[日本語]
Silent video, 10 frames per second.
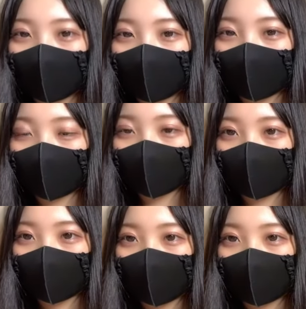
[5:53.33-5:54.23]
皆
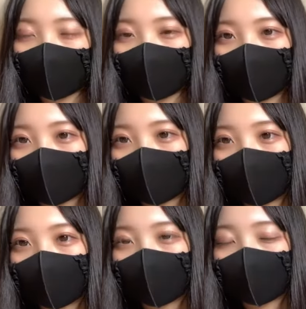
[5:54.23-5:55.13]
さん教えてください
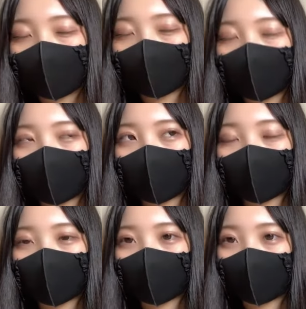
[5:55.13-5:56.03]
これ全然思い
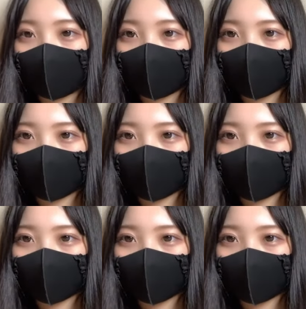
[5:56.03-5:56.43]
つかない